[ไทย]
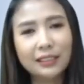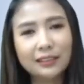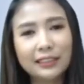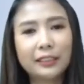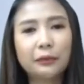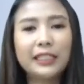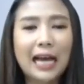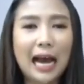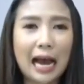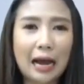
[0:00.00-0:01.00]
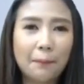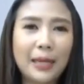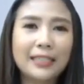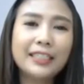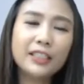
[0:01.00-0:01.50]
จิตวิทยา
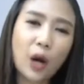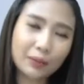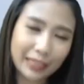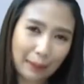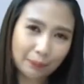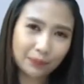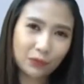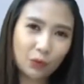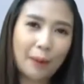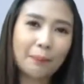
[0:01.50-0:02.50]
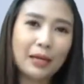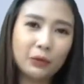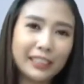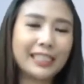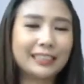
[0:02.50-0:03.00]
เป็นที่ยอมรับว่าเป็น
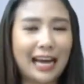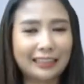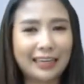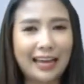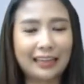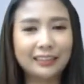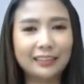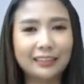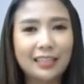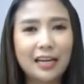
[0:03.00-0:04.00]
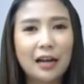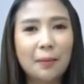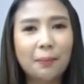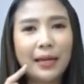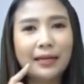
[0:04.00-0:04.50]
วิทยาศาสตร์แขนงหนึ่ง
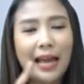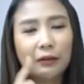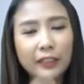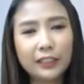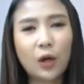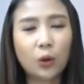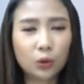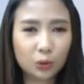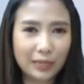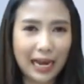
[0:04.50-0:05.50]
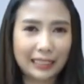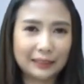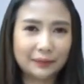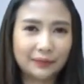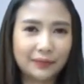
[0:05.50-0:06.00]
เป็นแนวคิดของกลุ่มใด
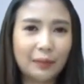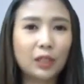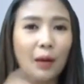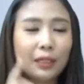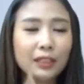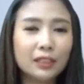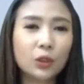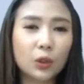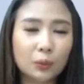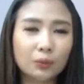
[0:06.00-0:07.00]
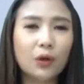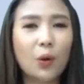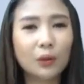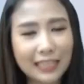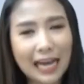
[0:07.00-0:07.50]
คำตอบก็คือกลุ่มโคร
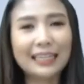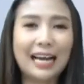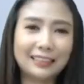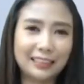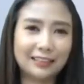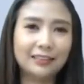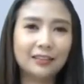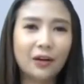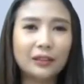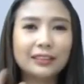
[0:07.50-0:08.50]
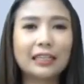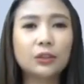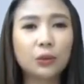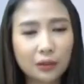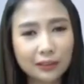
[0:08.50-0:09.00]
งสร้างทางจิต
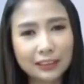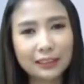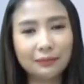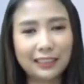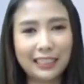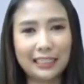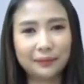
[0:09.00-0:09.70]
constructuralism นั่นเอง